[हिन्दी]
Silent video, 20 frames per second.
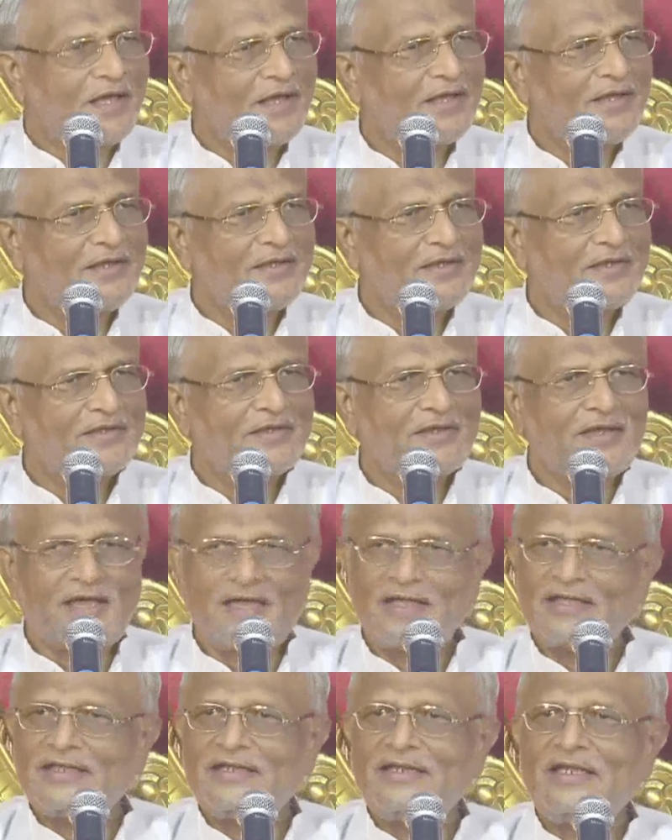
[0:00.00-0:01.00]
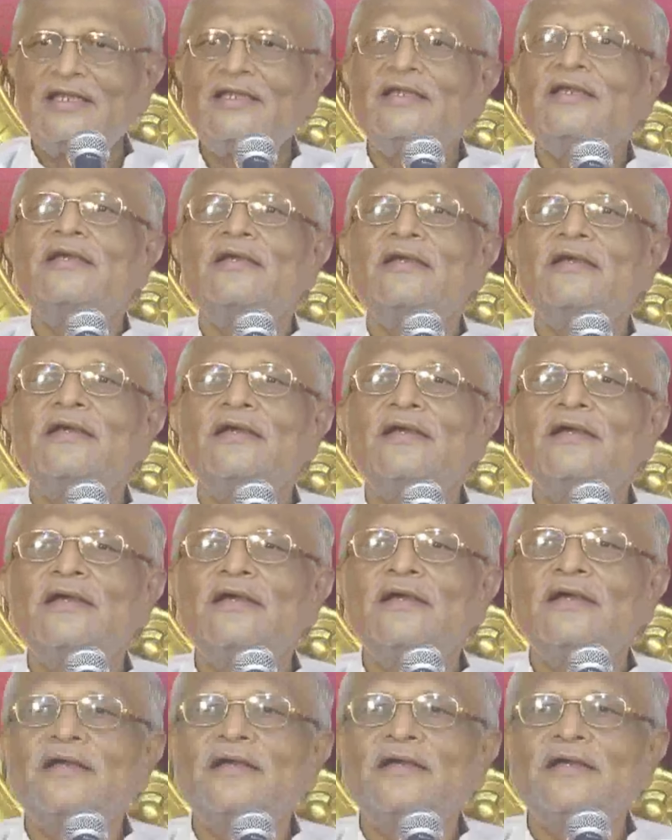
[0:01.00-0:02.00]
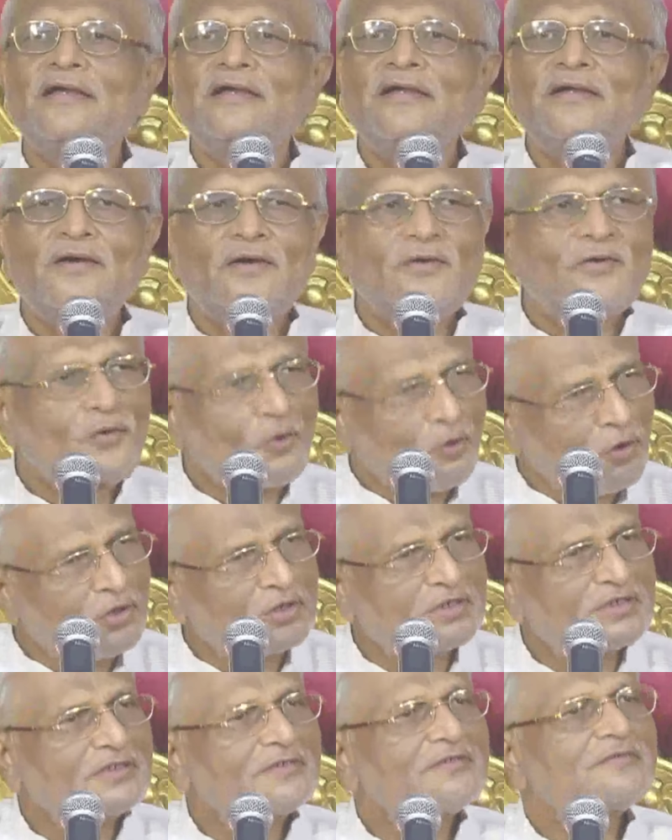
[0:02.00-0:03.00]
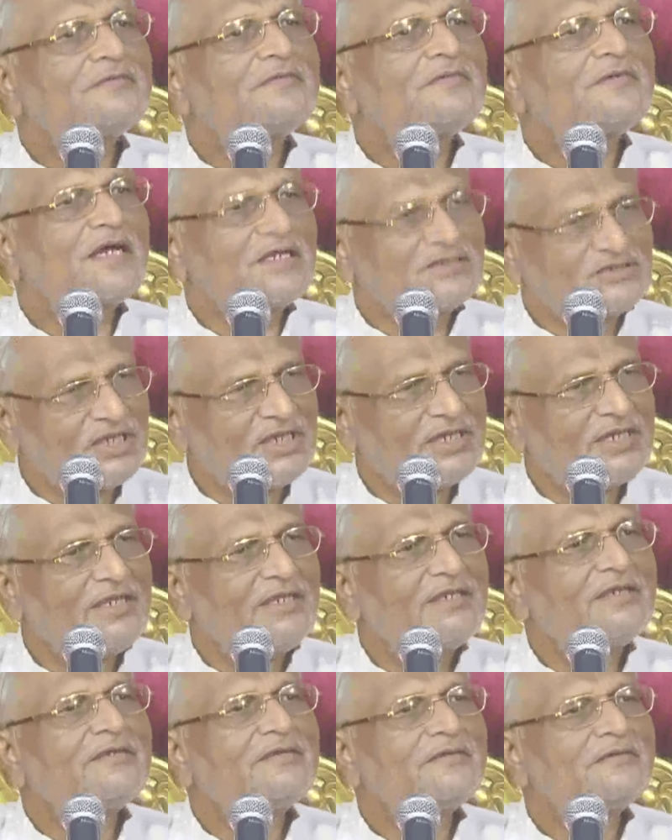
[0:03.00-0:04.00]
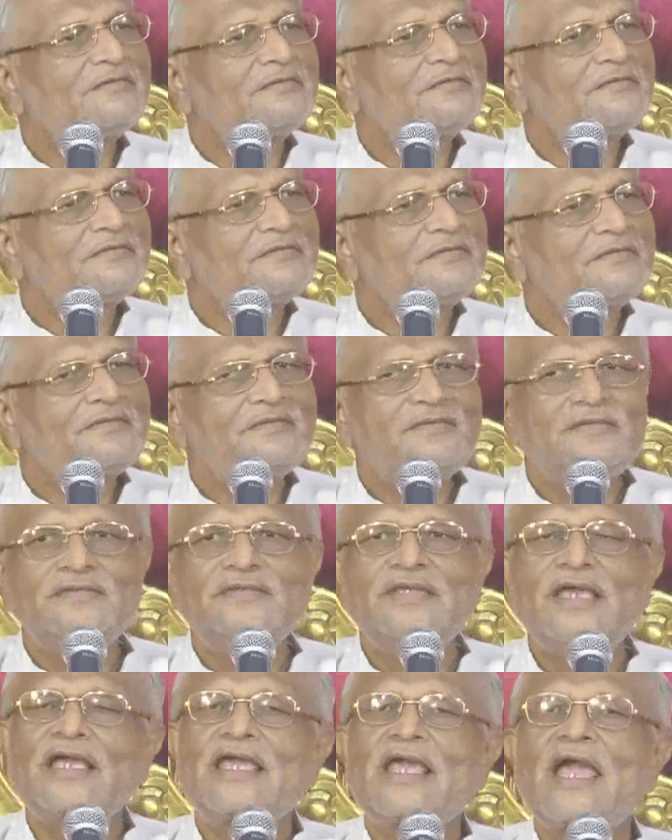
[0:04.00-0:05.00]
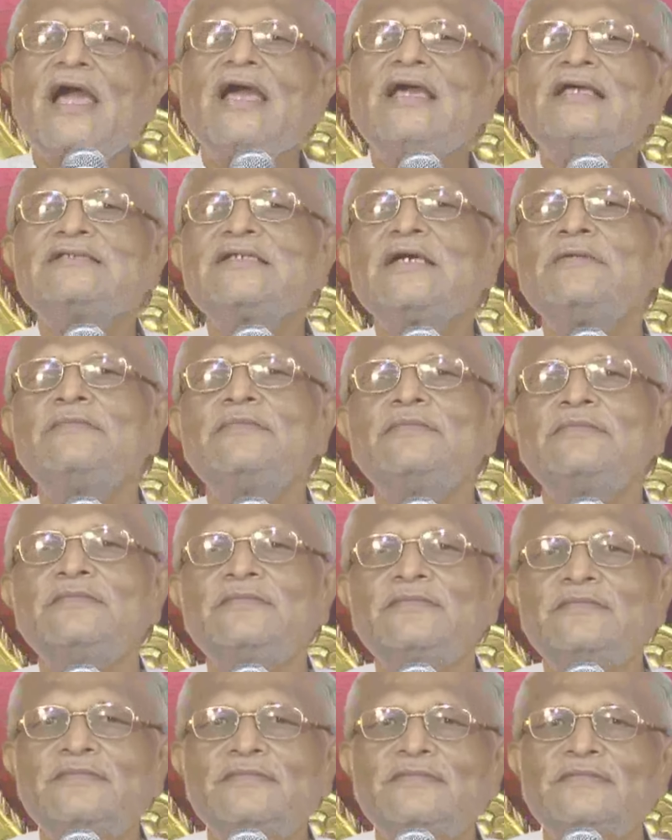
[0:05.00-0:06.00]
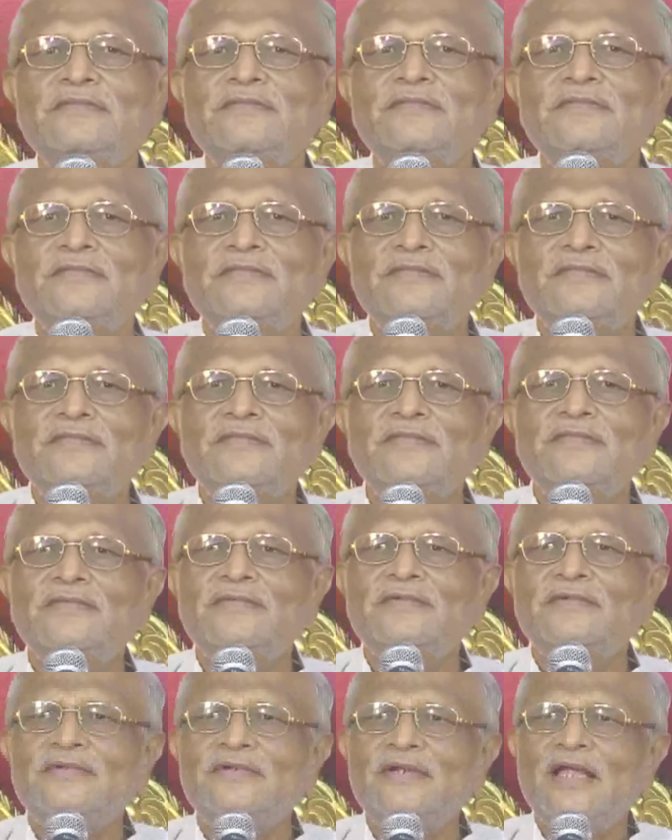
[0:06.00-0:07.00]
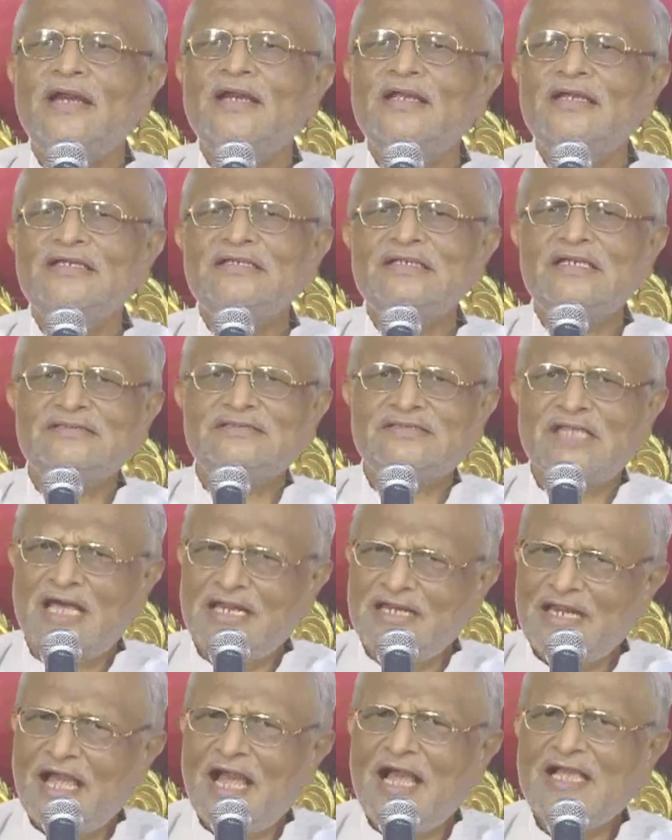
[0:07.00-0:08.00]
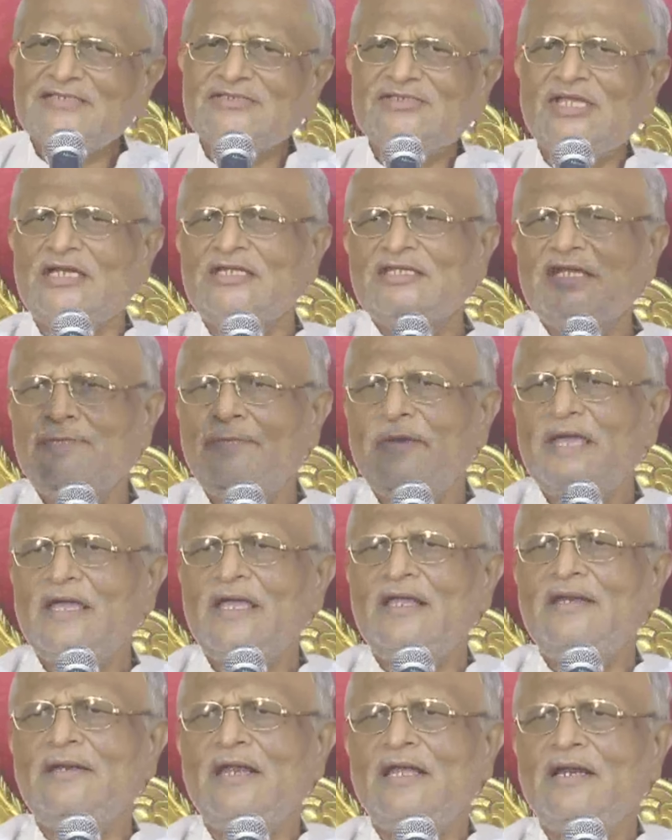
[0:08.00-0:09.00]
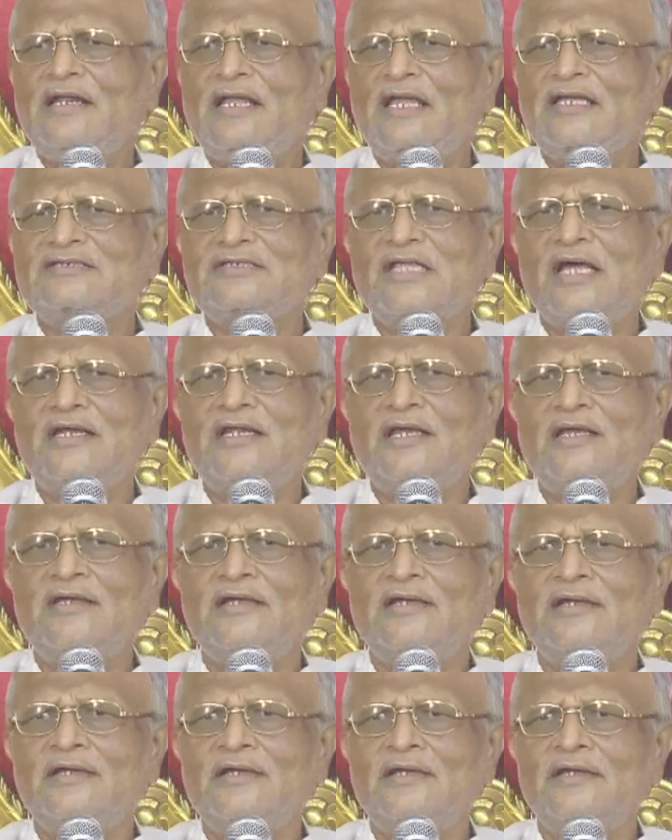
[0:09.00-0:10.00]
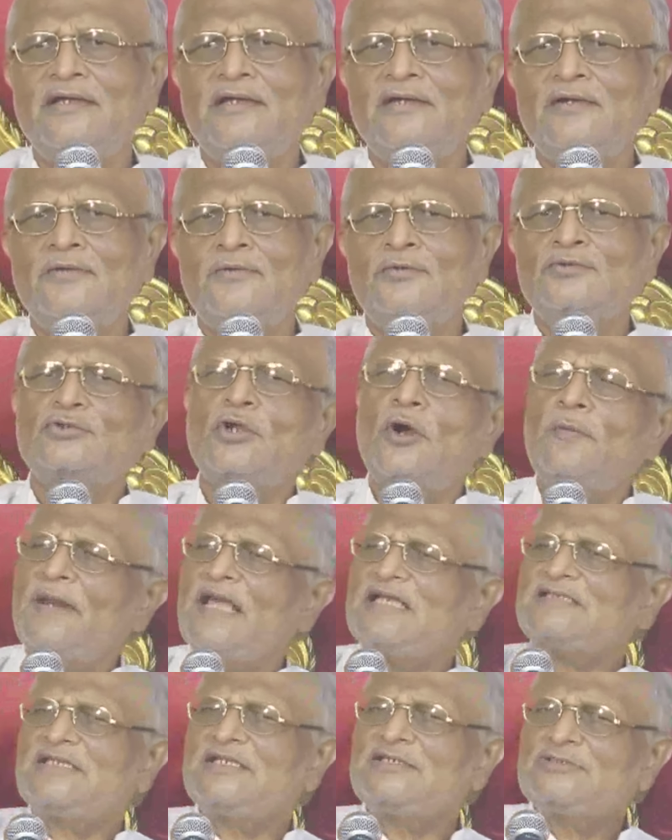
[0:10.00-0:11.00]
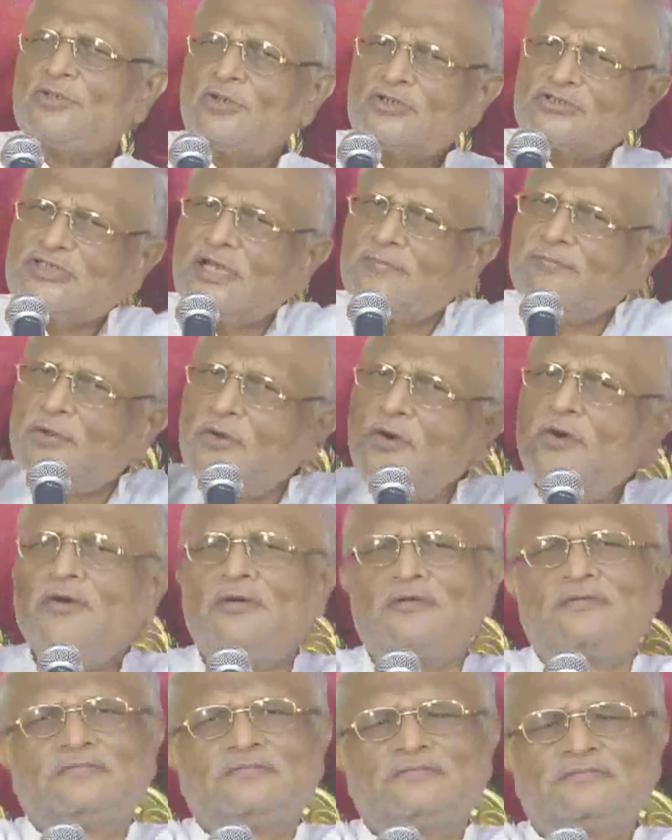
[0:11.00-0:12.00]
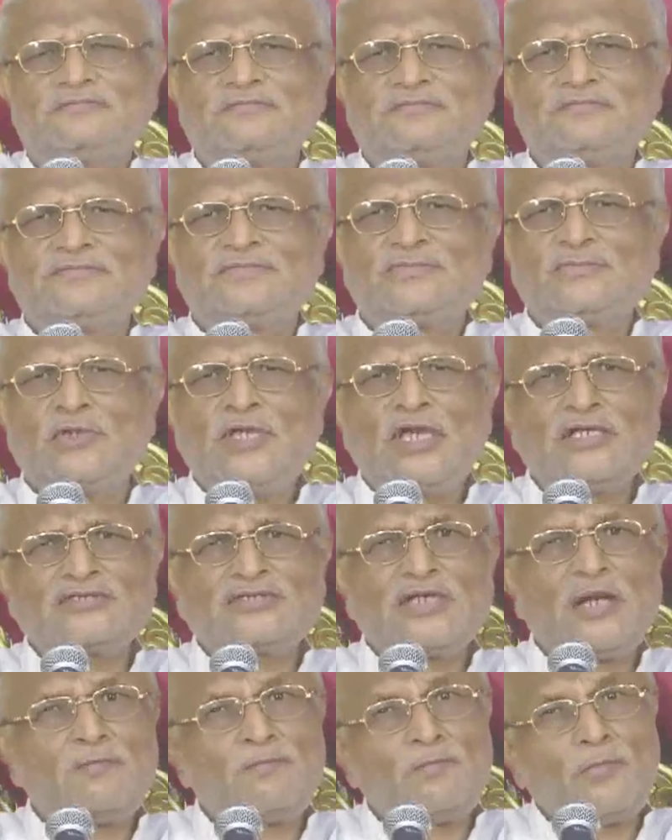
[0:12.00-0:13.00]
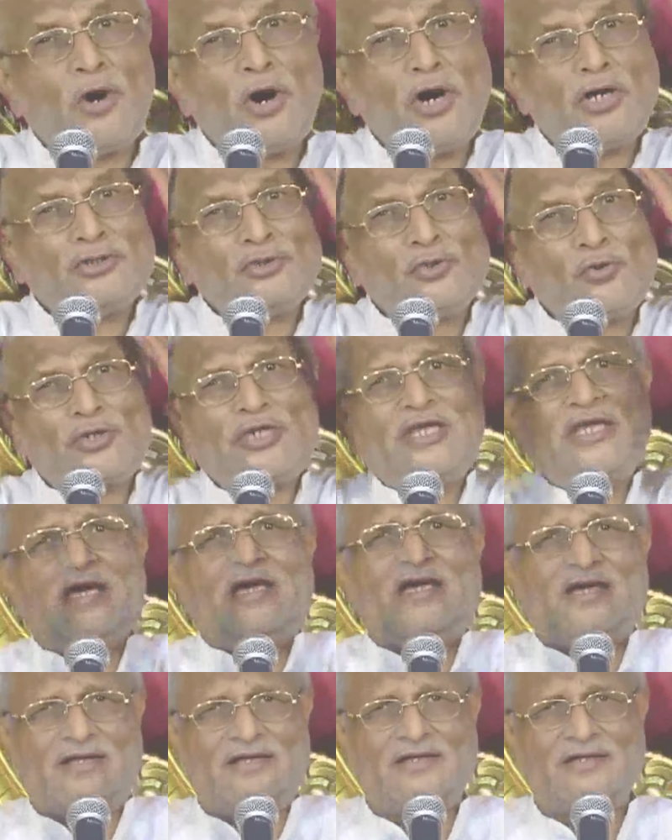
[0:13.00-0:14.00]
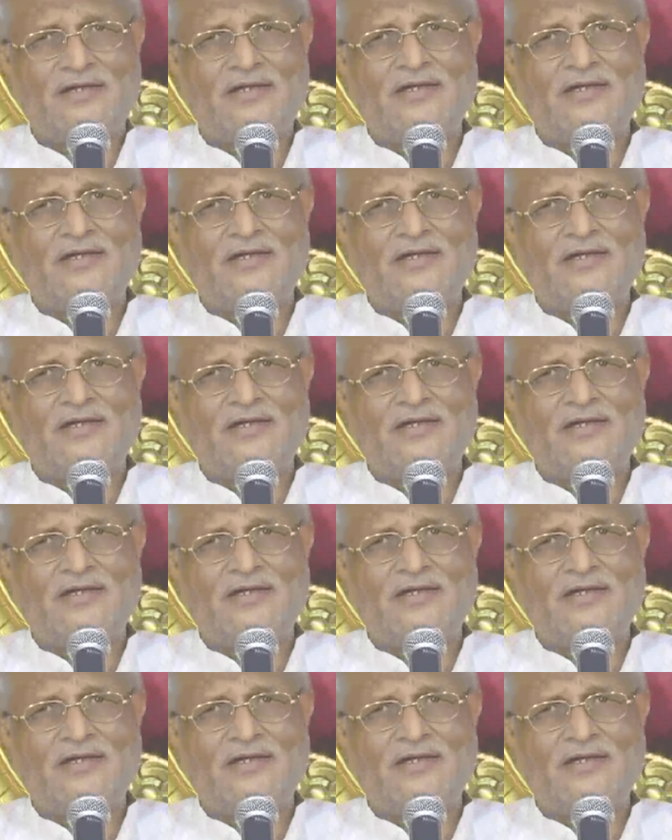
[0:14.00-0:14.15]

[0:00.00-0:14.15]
है है कि नहीं कोर्ट कचेरी ये क्या है सब नर्क के स्थान आज धरती पे के नर्क के स्थान है उसको ब्लेसिंग दो सबको ये सब बहुत दुखी है